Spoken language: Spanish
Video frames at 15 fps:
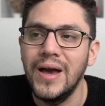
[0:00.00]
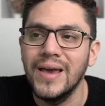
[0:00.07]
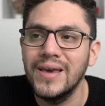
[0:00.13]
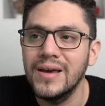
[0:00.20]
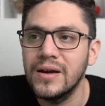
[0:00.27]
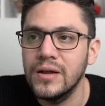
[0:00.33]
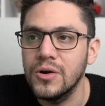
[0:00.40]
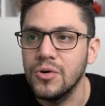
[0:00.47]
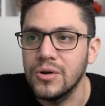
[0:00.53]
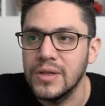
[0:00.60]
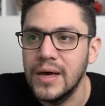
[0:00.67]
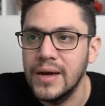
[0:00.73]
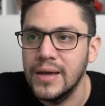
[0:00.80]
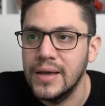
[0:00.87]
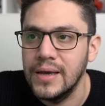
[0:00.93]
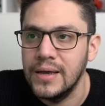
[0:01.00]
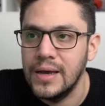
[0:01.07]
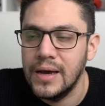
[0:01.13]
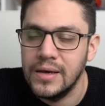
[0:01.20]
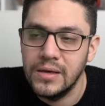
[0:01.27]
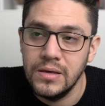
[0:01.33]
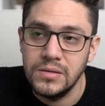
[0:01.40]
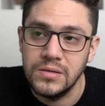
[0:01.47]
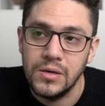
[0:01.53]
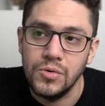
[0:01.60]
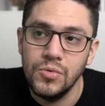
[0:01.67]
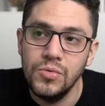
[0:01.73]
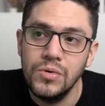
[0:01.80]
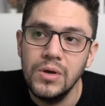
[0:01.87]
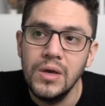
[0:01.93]
hay que recordar que aquí,
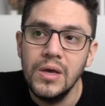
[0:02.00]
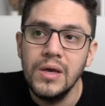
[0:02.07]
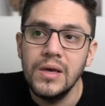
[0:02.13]
según